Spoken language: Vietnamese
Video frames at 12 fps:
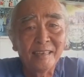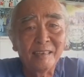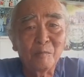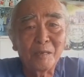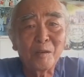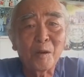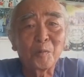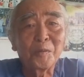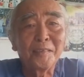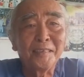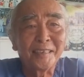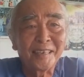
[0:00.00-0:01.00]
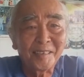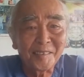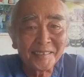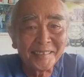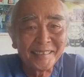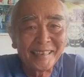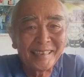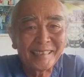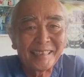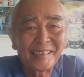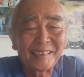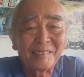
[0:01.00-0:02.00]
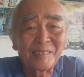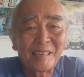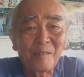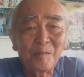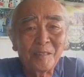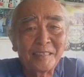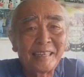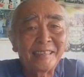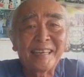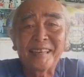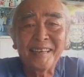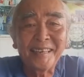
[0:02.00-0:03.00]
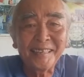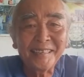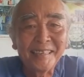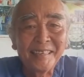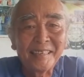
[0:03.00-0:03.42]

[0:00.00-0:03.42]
à, quánh đòn cũng vừa vừa thôi ha thì các ông cháu vẫn nhận hết